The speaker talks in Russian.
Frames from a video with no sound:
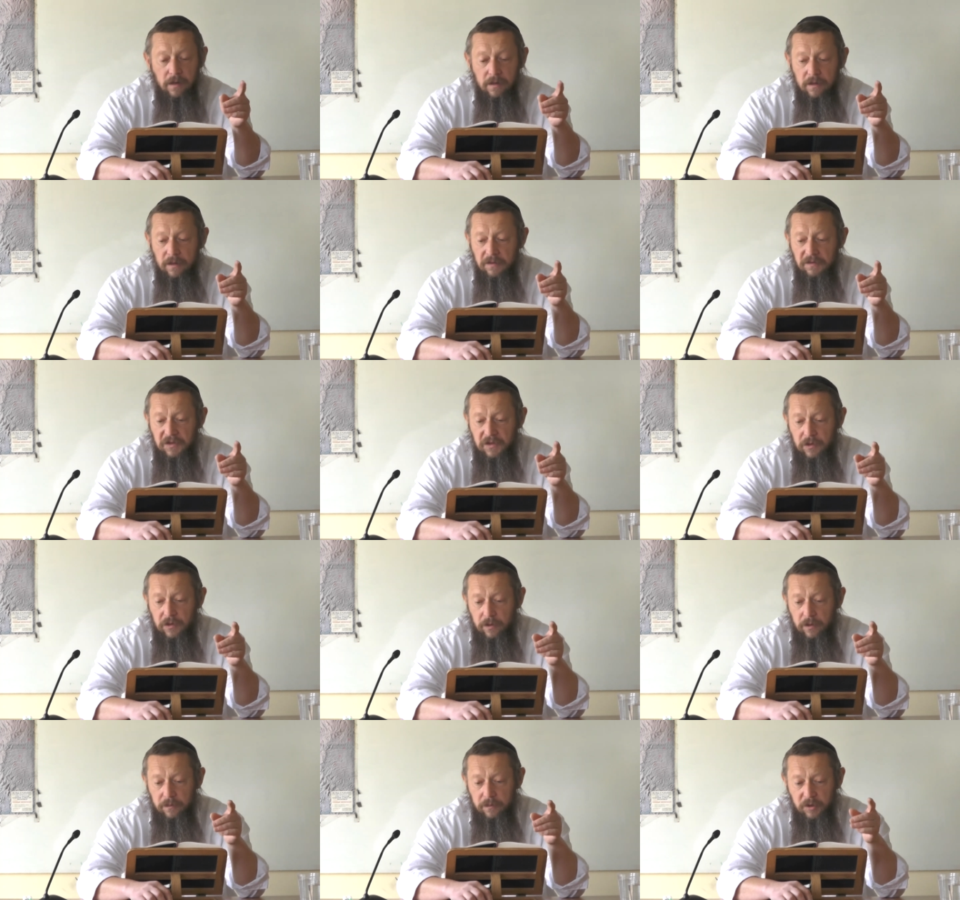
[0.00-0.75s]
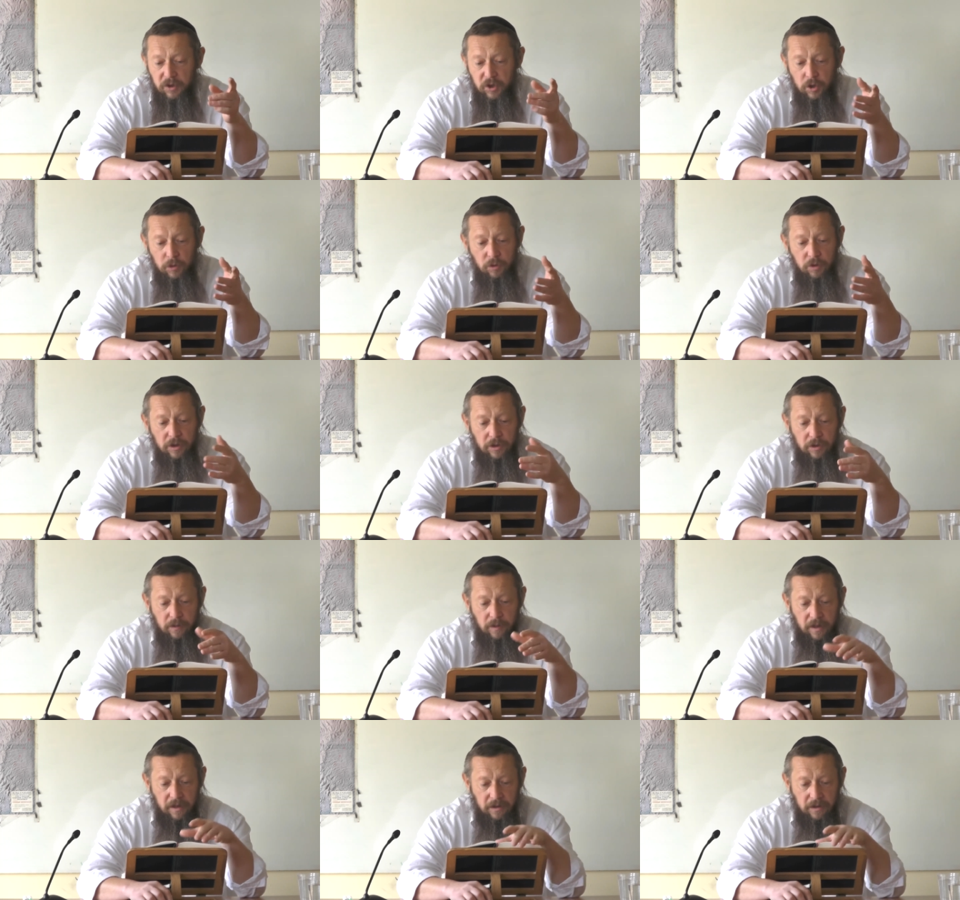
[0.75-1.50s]
И все. Почему
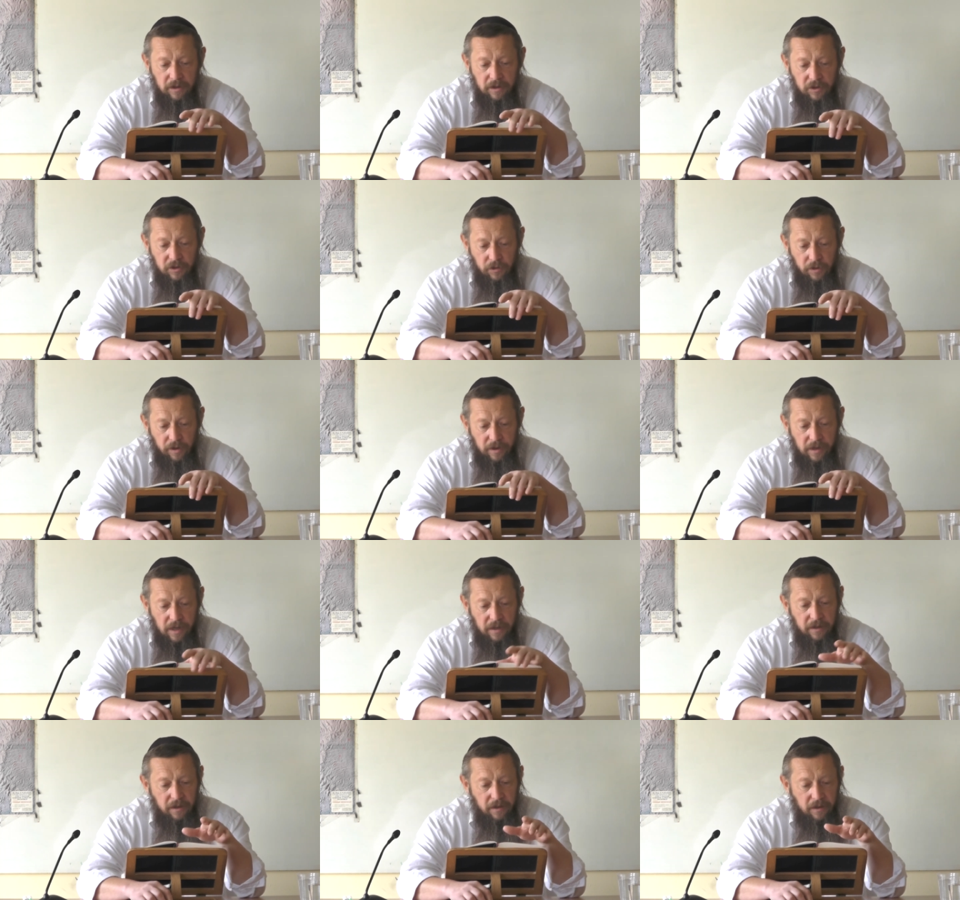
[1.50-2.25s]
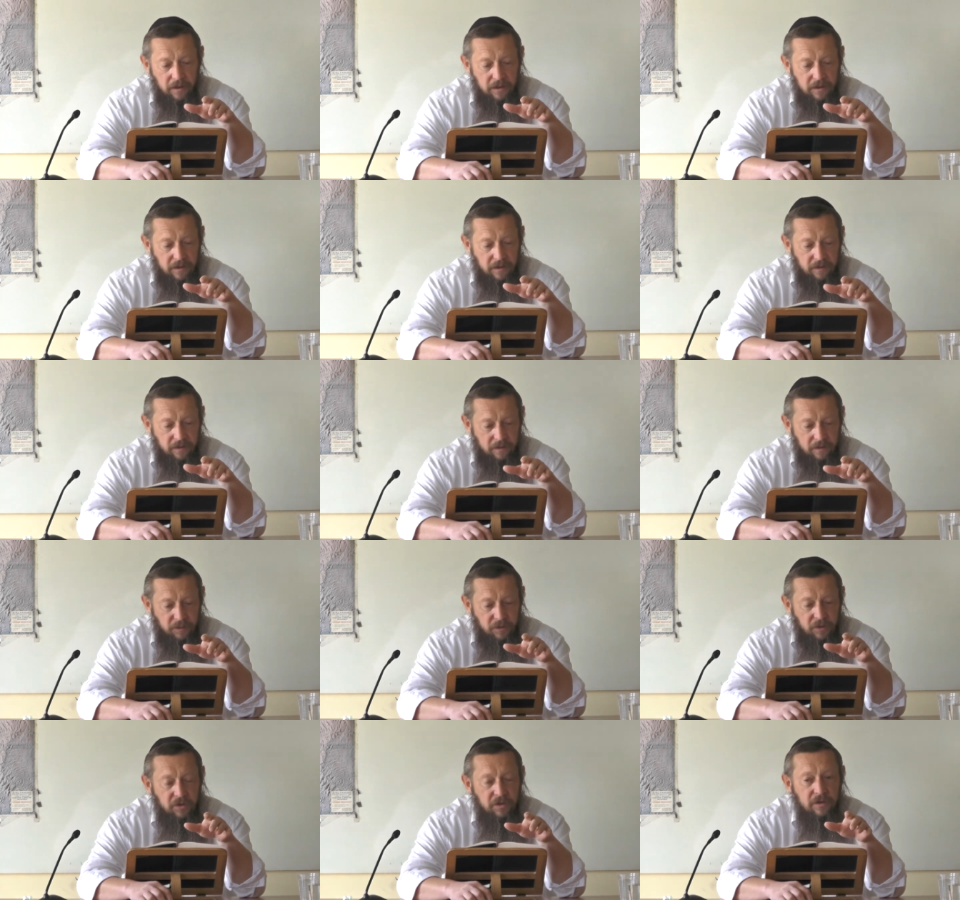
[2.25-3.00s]
эта маленькая история, как делается?
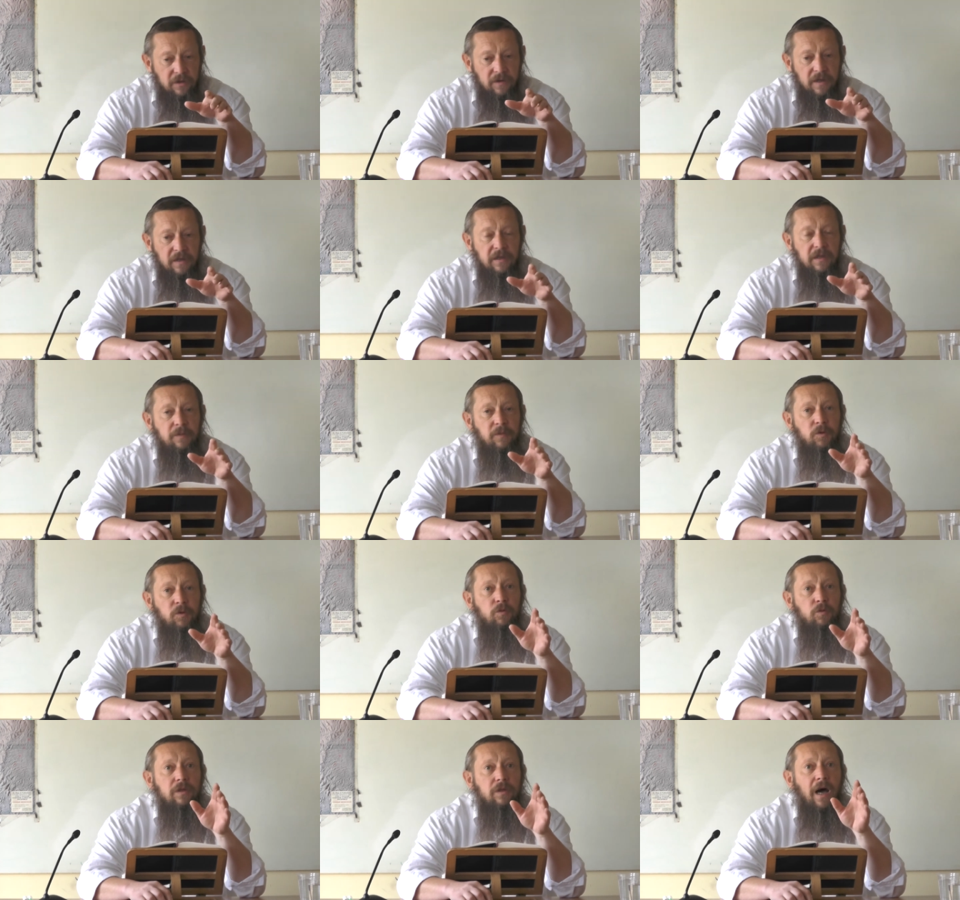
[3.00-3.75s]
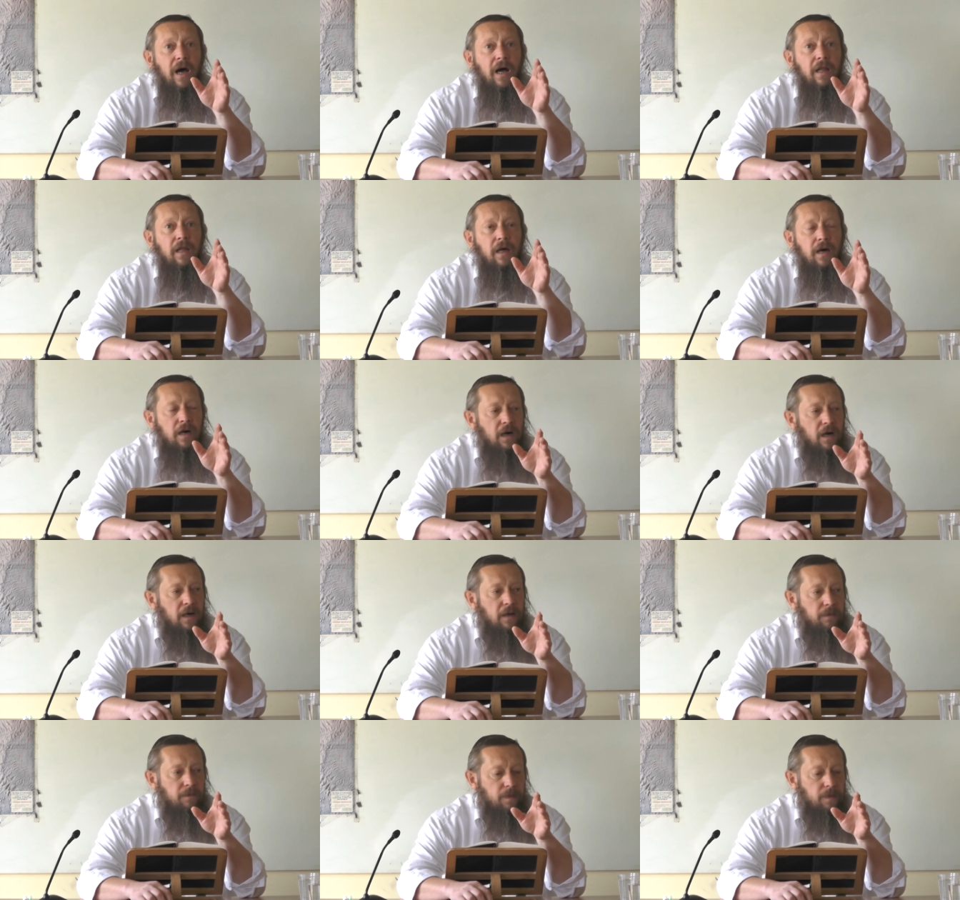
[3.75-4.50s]
Потому что называют это потом вот
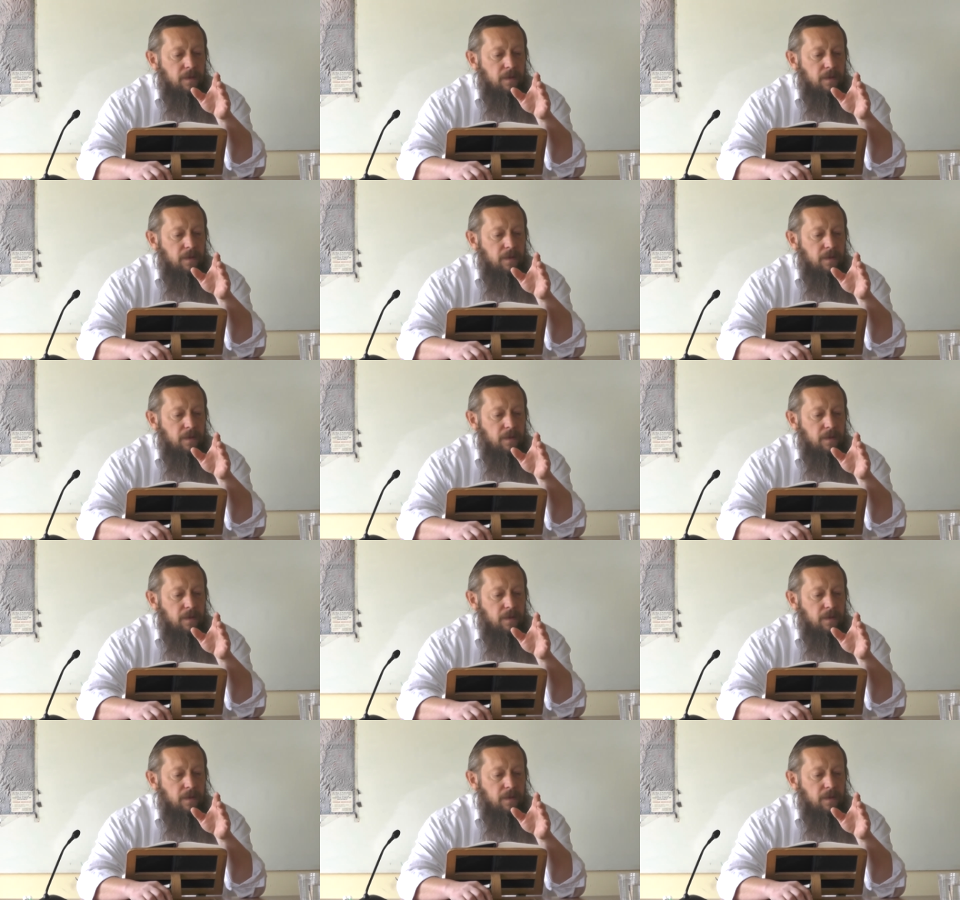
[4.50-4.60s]
Аллаха.